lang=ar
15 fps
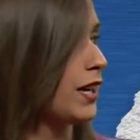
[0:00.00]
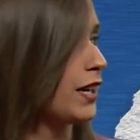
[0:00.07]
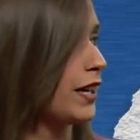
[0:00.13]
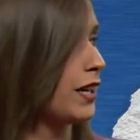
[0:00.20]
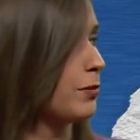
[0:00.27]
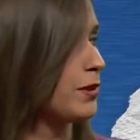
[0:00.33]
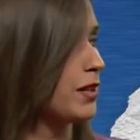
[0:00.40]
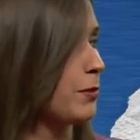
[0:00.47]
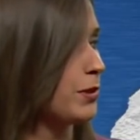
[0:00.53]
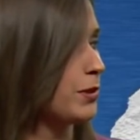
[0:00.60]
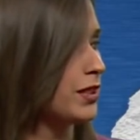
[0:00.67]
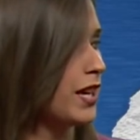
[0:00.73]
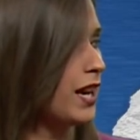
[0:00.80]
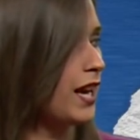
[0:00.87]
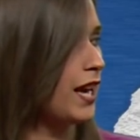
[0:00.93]
الغربية
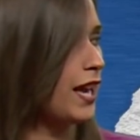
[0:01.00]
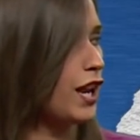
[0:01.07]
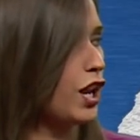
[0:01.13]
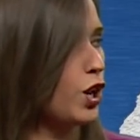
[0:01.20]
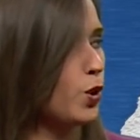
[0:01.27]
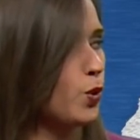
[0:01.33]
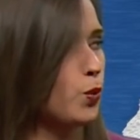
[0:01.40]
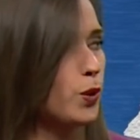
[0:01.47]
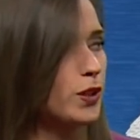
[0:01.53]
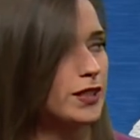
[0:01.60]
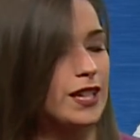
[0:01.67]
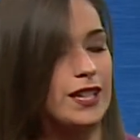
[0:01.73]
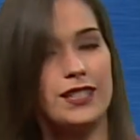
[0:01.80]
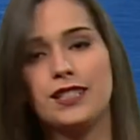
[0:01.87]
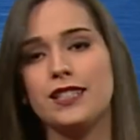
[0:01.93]
من
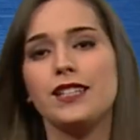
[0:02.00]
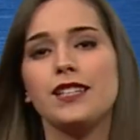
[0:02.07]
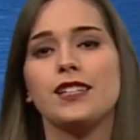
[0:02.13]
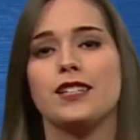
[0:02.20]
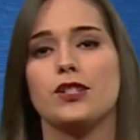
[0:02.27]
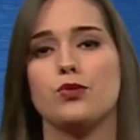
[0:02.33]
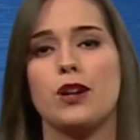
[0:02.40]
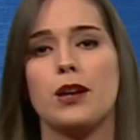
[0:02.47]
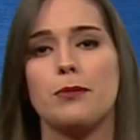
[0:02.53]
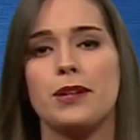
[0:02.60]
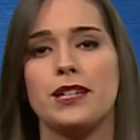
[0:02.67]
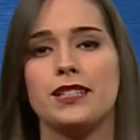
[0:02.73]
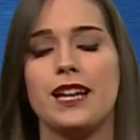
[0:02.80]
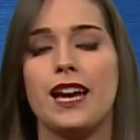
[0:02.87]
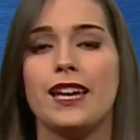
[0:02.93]
الوطن إذا أجواء
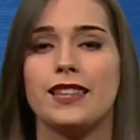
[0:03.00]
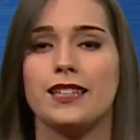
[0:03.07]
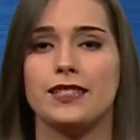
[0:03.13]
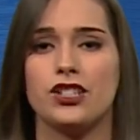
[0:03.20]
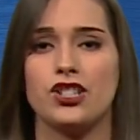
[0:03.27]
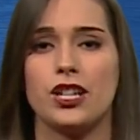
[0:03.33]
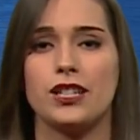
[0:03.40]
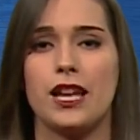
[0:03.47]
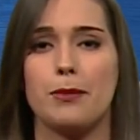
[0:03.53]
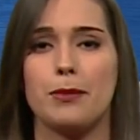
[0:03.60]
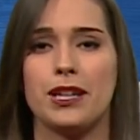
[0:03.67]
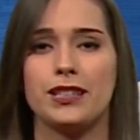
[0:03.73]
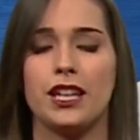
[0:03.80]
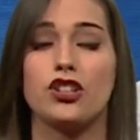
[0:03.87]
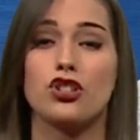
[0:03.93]
باردة أيضا تشهدها
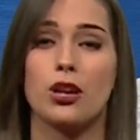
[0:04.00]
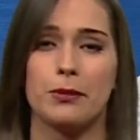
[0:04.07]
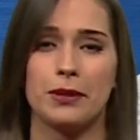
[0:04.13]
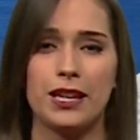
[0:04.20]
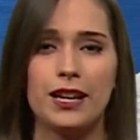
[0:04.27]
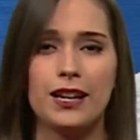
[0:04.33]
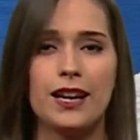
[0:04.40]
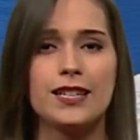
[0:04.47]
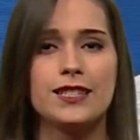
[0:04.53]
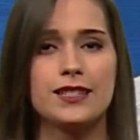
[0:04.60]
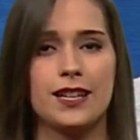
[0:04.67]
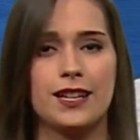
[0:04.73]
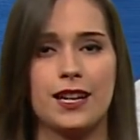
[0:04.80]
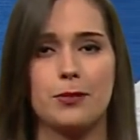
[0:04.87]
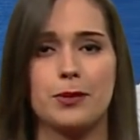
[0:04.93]
مناطق شمال
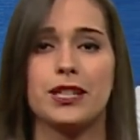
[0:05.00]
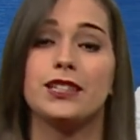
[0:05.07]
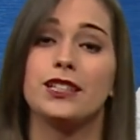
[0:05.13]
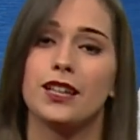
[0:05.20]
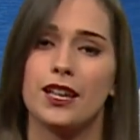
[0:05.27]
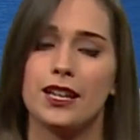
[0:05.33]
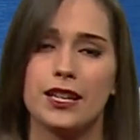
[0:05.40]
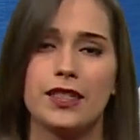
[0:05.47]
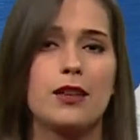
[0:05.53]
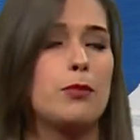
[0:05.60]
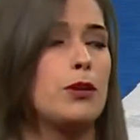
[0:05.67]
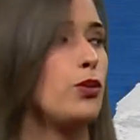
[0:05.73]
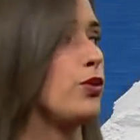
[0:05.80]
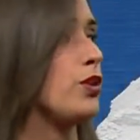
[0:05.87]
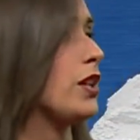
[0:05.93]
الصحراء مناطق الهضاب
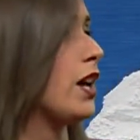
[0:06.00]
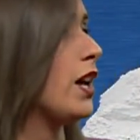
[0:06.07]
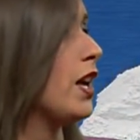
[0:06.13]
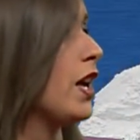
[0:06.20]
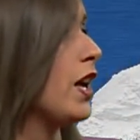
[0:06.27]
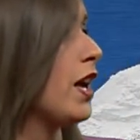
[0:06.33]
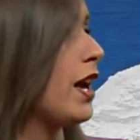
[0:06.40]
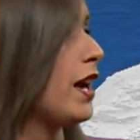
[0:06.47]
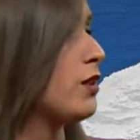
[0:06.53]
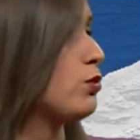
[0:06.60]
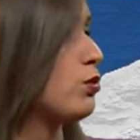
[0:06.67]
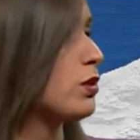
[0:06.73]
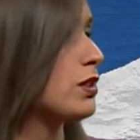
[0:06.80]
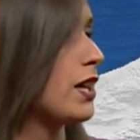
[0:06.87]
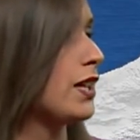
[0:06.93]
العليا
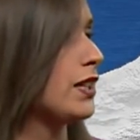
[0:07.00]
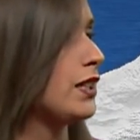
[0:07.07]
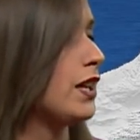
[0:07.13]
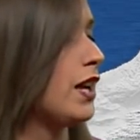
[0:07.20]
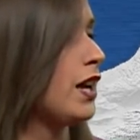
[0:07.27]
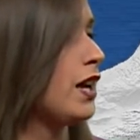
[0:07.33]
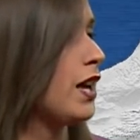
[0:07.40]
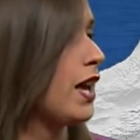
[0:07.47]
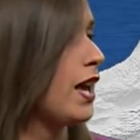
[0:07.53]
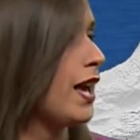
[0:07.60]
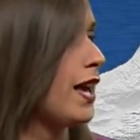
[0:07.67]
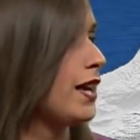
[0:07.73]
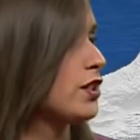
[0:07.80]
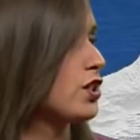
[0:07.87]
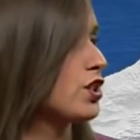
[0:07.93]
الوسطى إلى
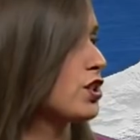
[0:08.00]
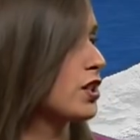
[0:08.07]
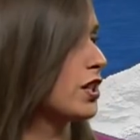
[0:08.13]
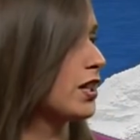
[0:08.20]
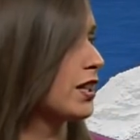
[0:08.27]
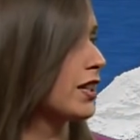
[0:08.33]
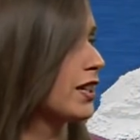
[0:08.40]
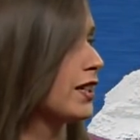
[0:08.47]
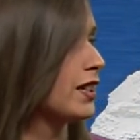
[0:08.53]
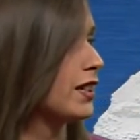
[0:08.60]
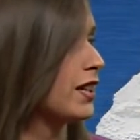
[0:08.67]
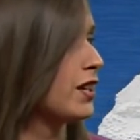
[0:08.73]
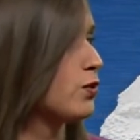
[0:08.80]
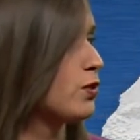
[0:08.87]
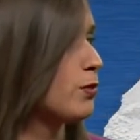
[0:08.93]

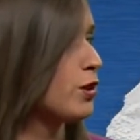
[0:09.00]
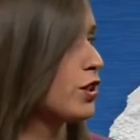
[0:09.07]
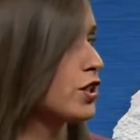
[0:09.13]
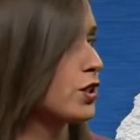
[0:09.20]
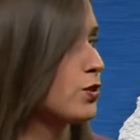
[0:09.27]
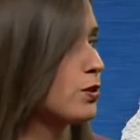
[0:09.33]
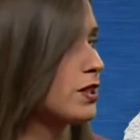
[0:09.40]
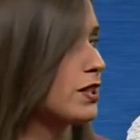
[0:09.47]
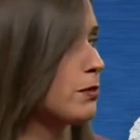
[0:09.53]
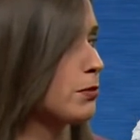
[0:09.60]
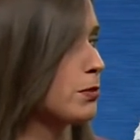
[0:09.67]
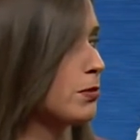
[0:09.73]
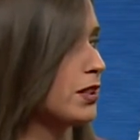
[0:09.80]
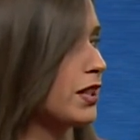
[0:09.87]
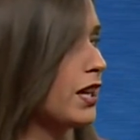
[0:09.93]
الشرقية أجواء مغشة جزئيا
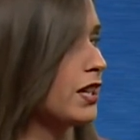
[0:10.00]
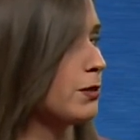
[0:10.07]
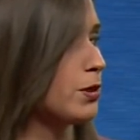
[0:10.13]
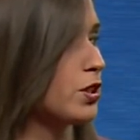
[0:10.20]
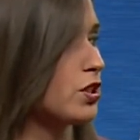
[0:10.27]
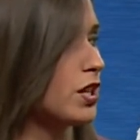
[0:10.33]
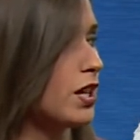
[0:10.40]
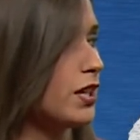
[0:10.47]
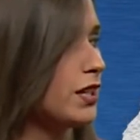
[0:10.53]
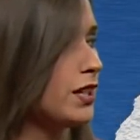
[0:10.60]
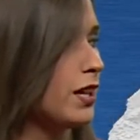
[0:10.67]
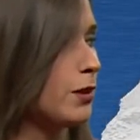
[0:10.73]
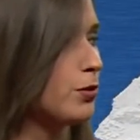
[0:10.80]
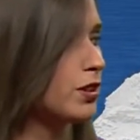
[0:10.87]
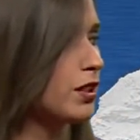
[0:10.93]
بمنطقة بشر
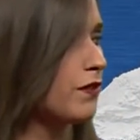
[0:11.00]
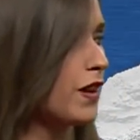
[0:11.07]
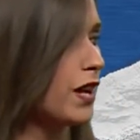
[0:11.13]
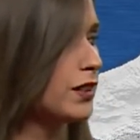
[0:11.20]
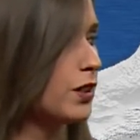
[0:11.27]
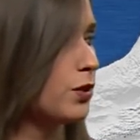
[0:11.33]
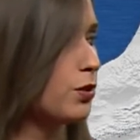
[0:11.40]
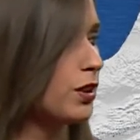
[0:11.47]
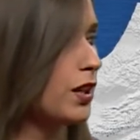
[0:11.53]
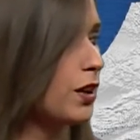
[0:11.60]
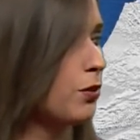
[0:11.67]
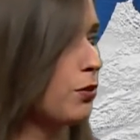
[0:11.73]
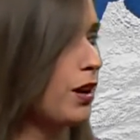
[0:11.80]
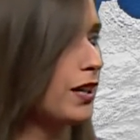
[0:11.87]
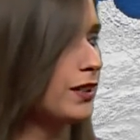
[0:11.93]
إلى مرتفعات الهجار
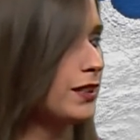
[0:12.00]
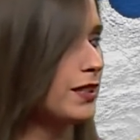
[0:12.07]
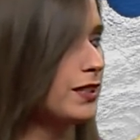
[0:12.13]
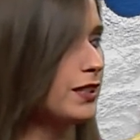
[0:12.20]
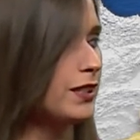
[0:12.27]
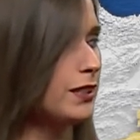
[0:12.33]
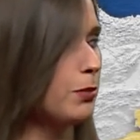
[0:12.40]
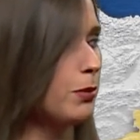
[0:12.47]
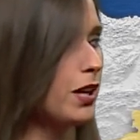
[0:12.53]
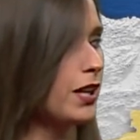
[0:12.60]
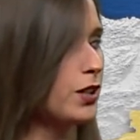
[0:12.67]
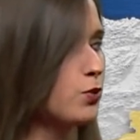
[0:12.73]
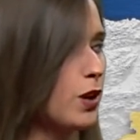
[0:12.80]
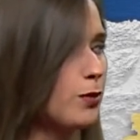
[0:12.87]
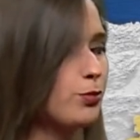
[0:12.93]
والتصليط تبقى
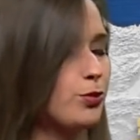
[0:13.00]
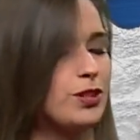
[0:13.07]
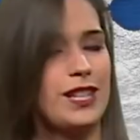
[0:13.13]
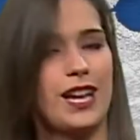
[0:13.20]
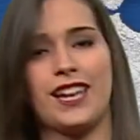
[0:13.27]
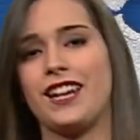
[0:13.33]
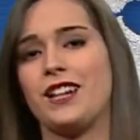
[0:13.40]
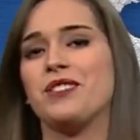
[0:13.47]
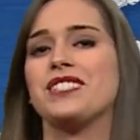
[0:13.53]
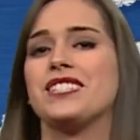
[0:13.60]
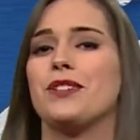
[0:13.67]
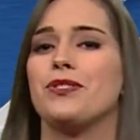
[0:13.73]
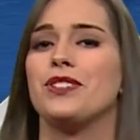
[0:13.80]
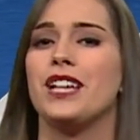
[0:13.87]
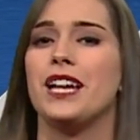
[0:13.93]
الأجواء مستقرة
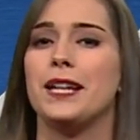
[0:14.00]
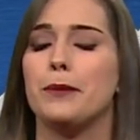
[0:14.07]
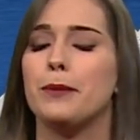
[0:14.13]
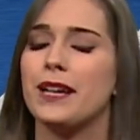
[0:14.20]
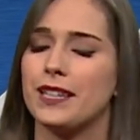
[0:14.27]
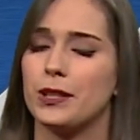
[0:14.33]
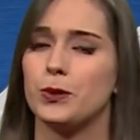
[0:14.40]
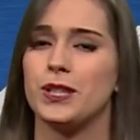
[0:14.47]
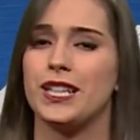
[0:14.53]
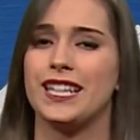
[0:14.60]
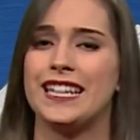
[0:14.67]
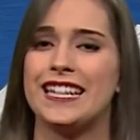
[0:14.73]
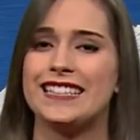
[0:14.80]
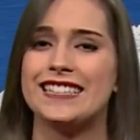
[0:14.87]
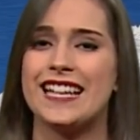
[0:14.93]
وصافية على باقي
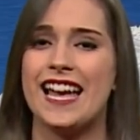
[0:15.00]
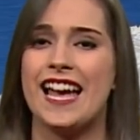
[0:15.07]
ولايات